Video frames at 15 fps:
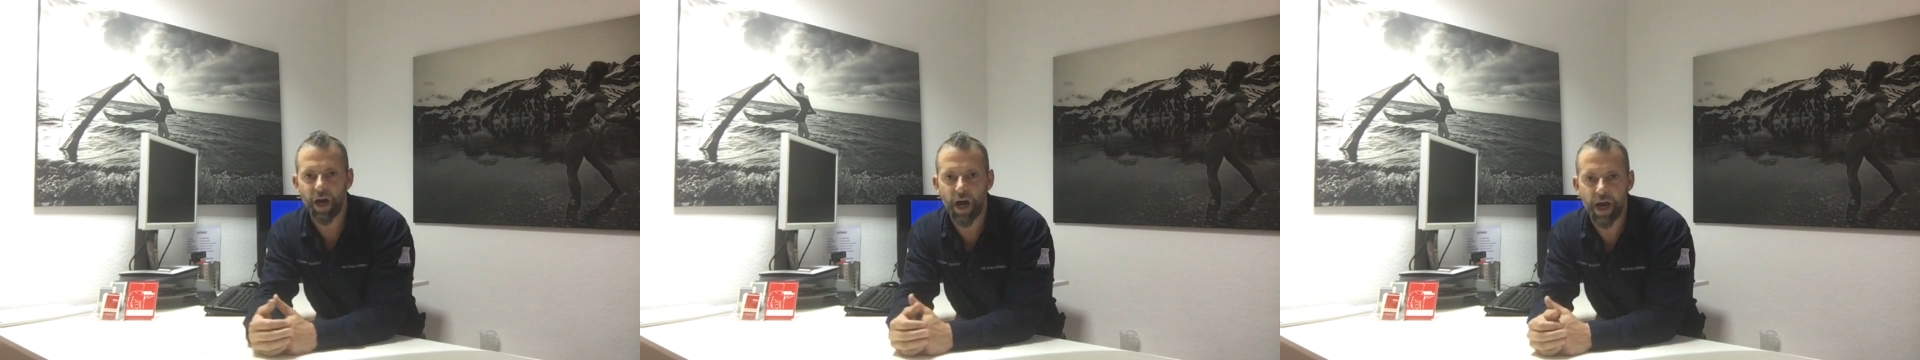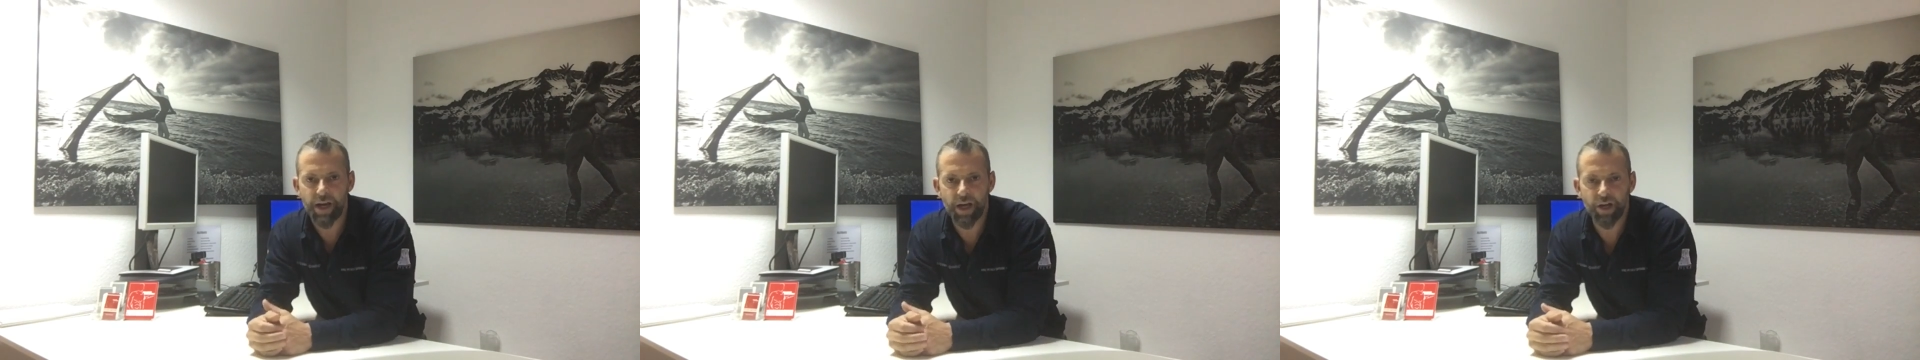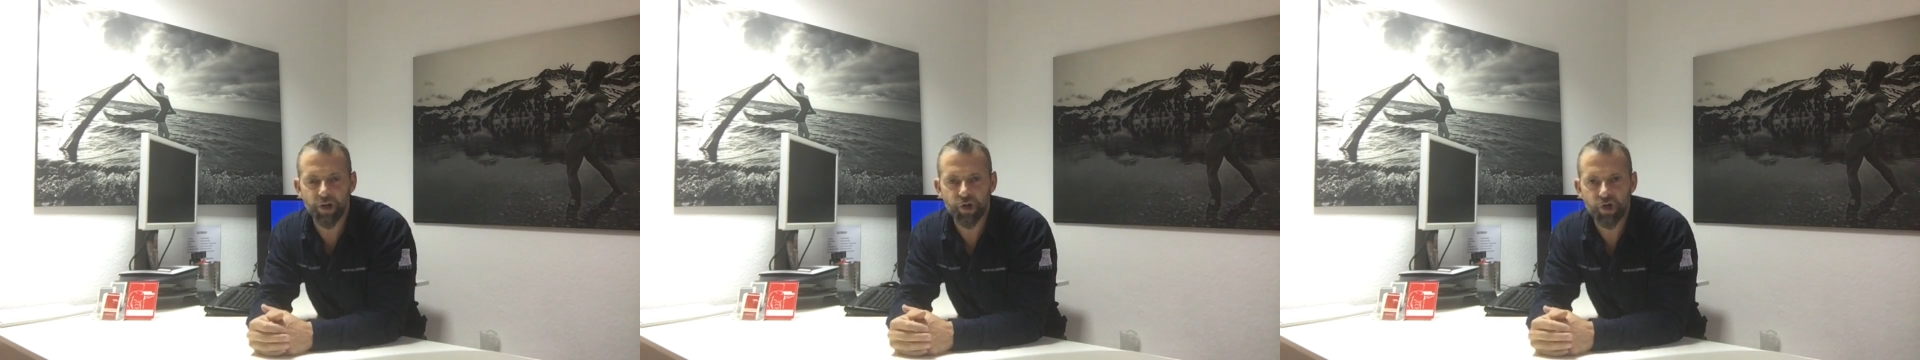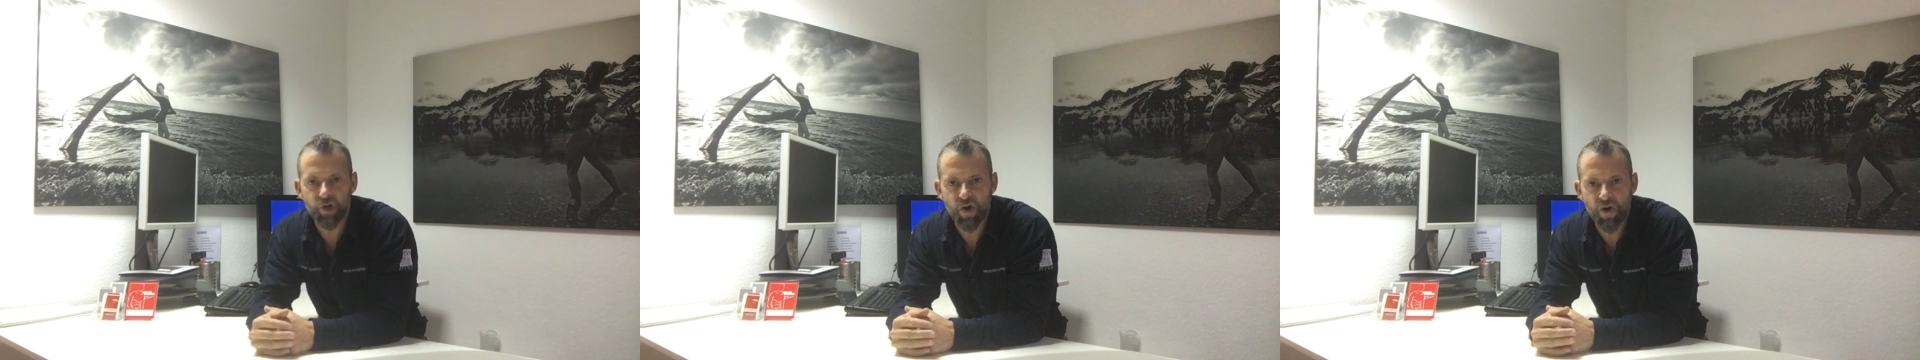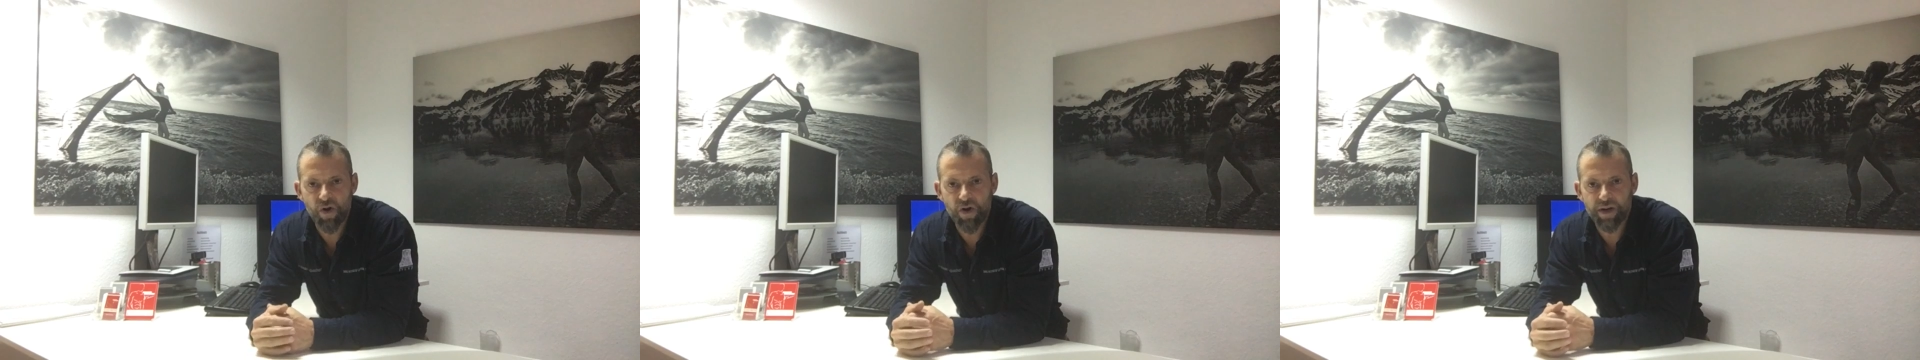einen
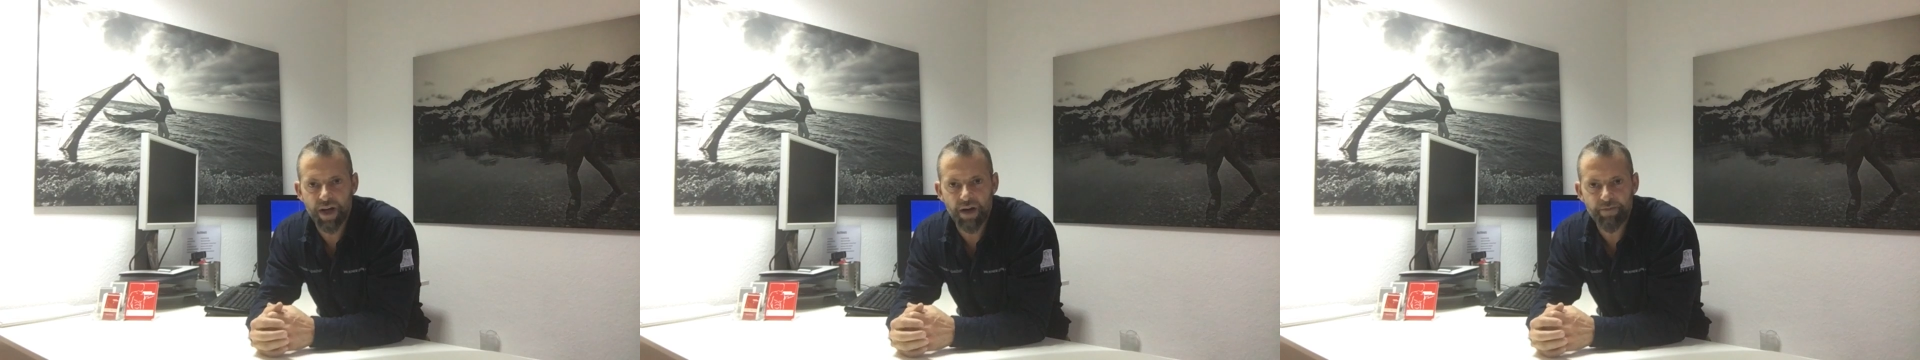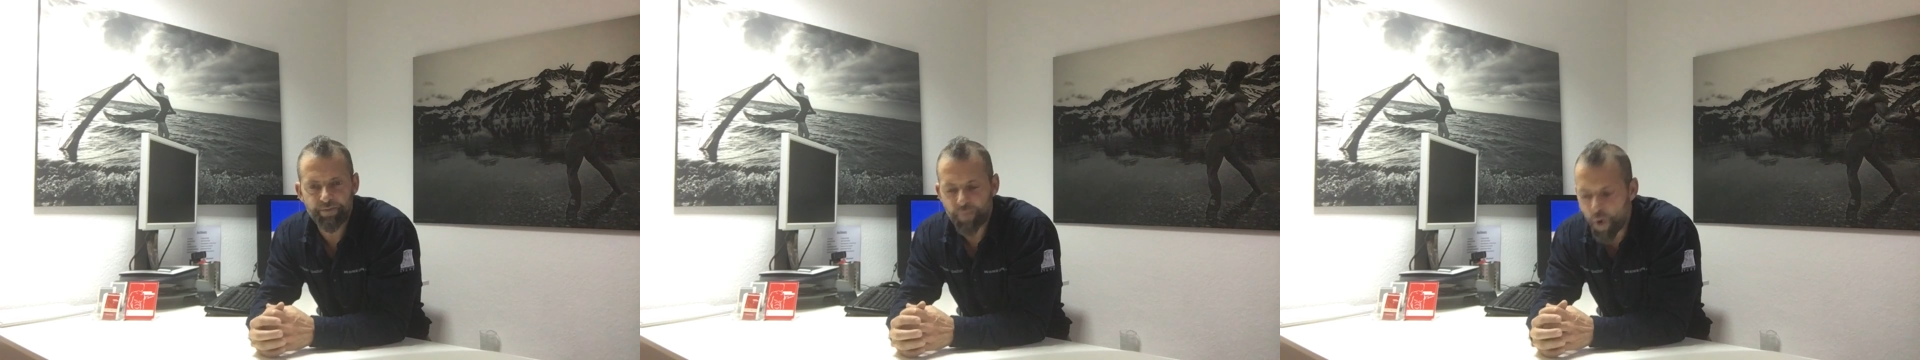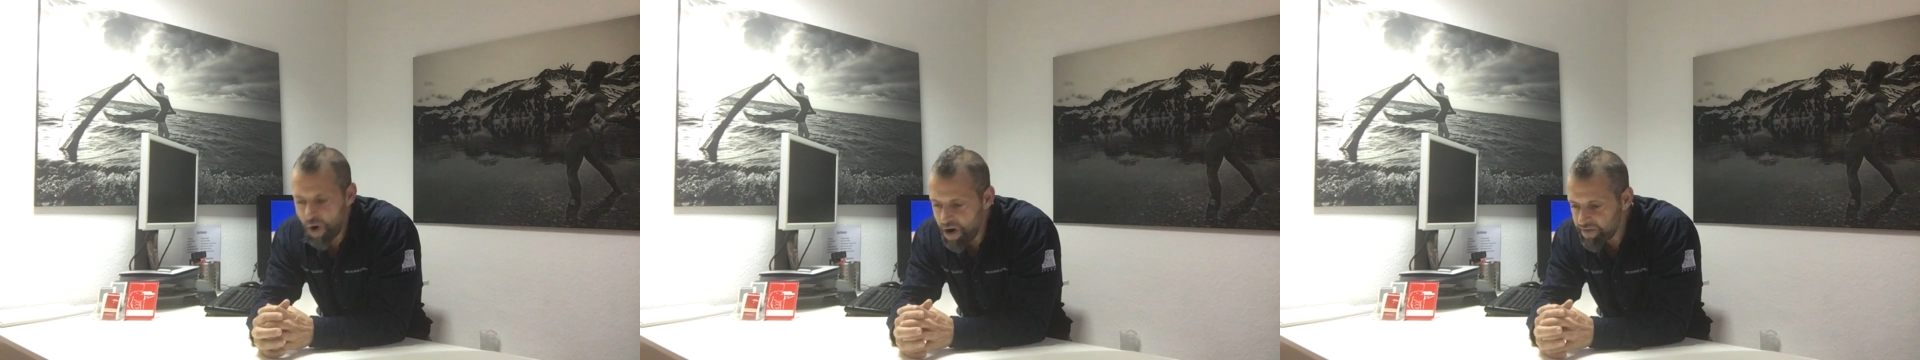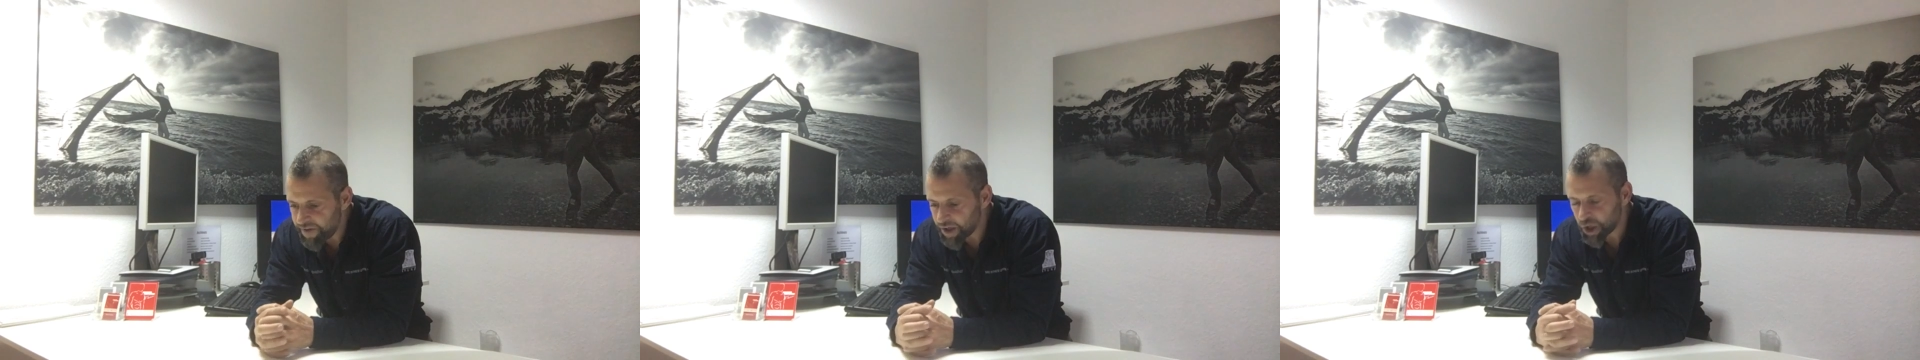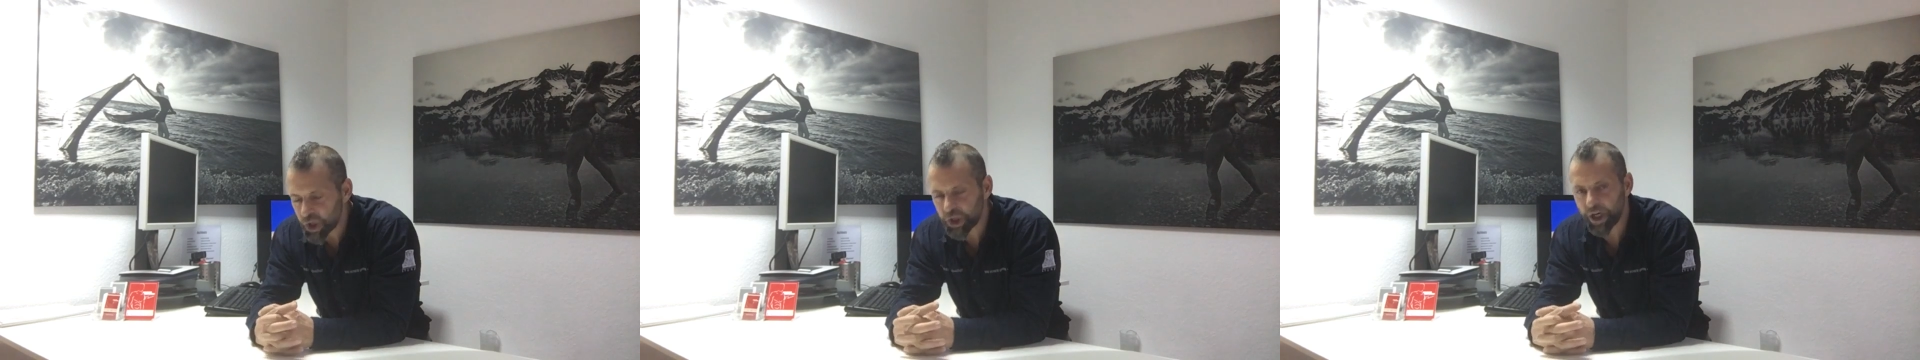schönen
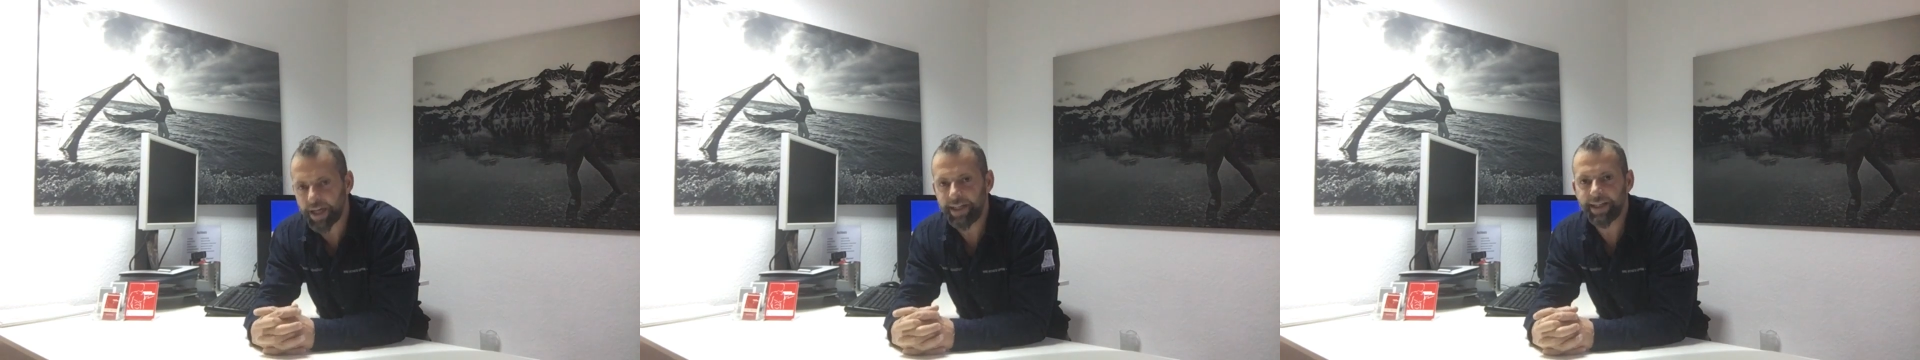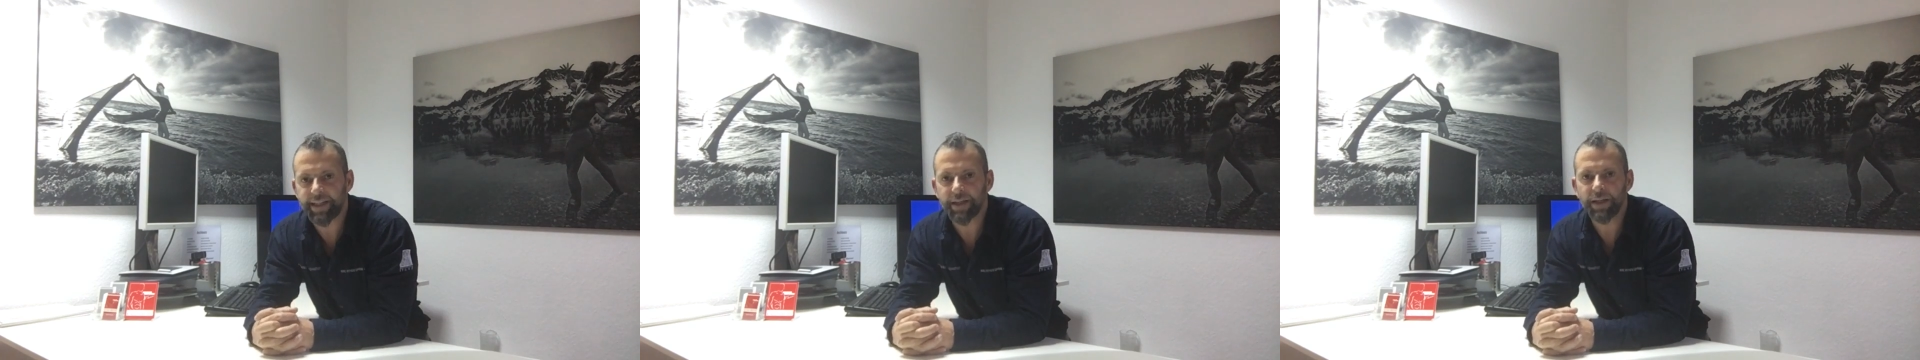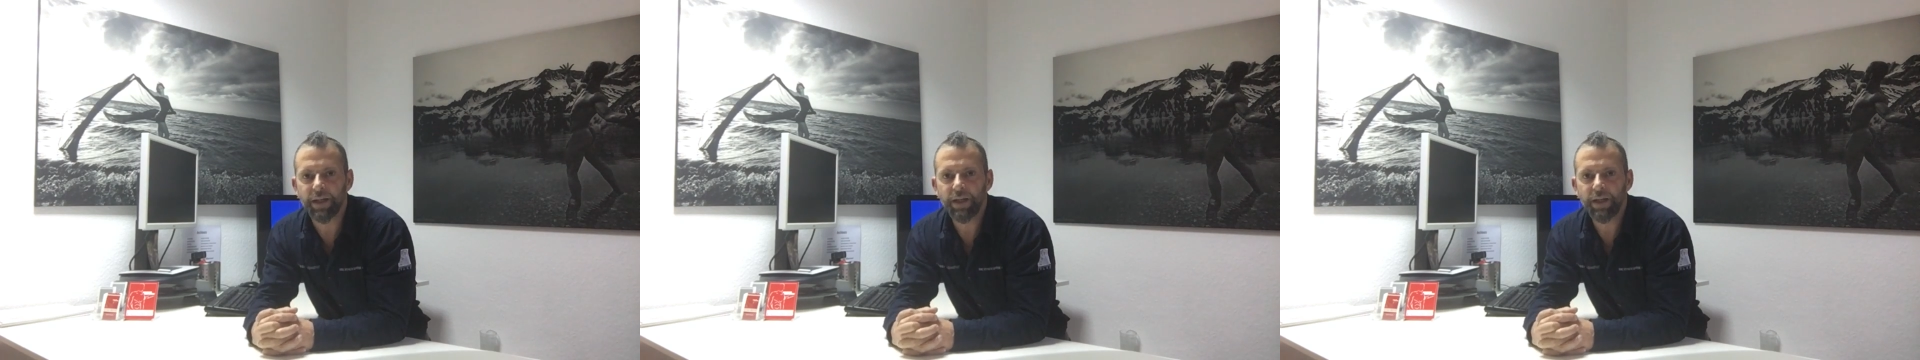Pulvershake.